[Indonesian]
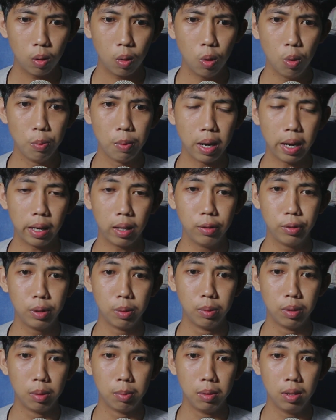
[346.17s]
Oh my love
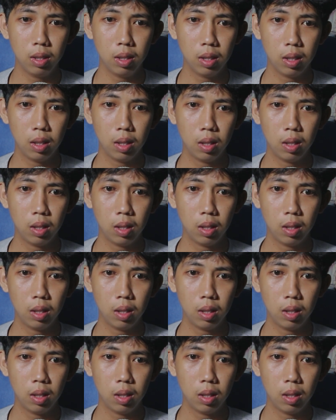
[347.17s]
teman-teman.